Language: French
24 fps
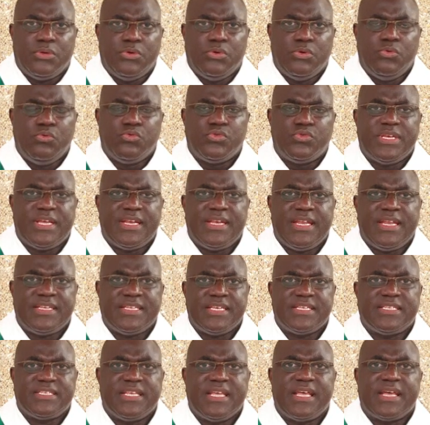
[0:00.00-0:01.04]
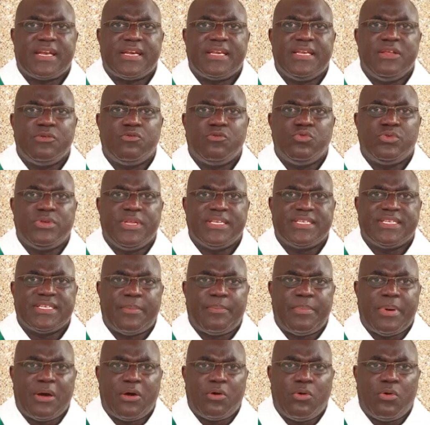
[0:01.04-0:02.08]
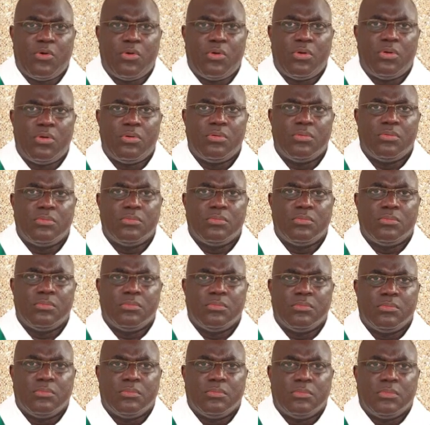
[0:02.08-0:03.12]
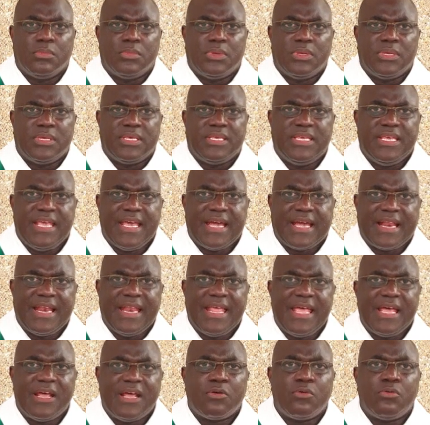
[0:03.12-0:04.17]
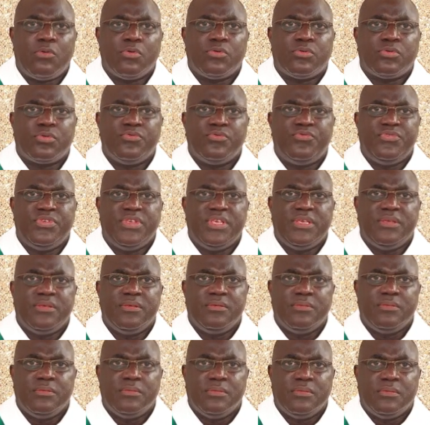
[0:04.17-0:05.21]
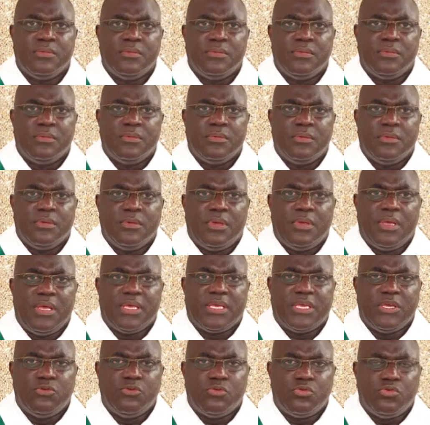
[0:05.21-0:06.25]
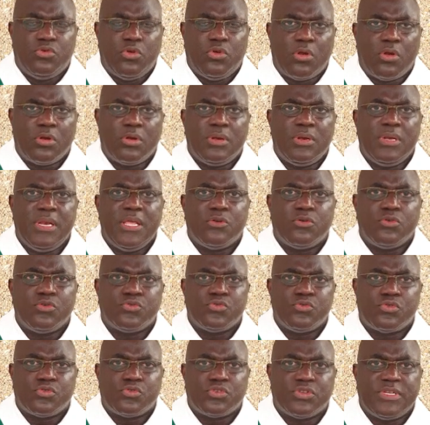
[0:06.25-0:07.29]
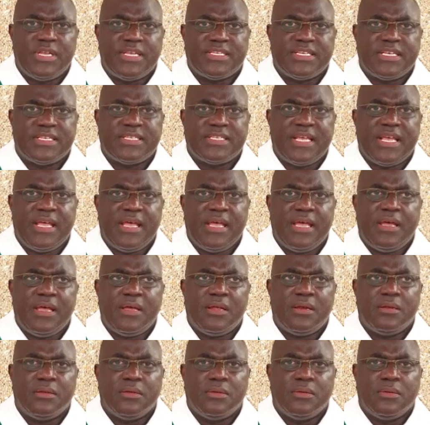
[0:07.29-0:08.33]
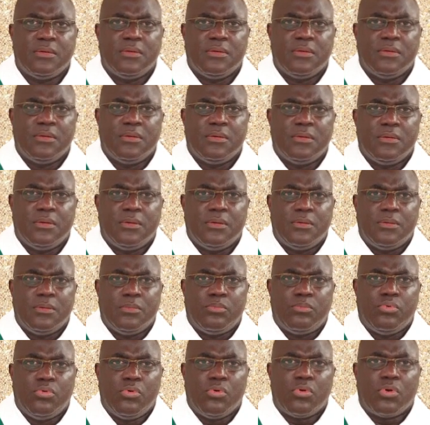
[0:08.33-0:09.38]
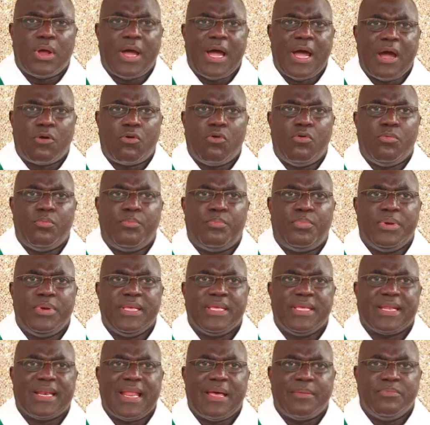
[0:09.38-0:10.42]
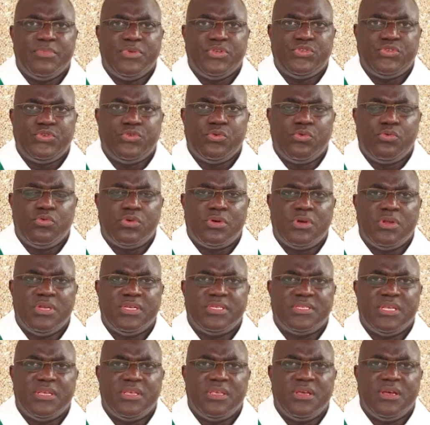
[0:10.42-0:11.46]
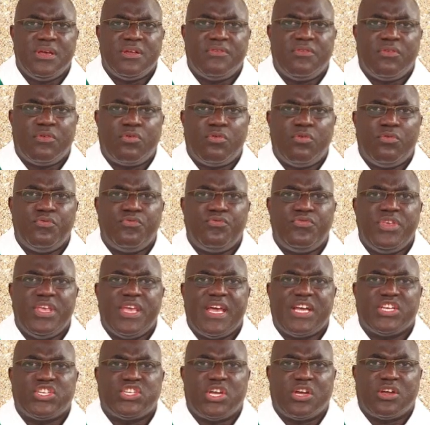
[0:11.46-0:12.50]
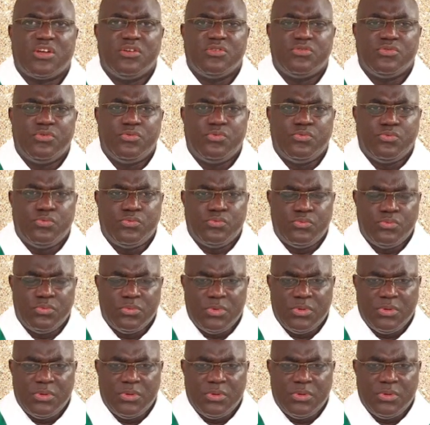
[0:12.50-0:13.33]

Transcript: il nous est nécessaire d'écouter sa parole qui éclaire notre vie et qui nous donne les ressources nécessaires pour accomplir la mission que le Seigneur veut confier à chacun de nous.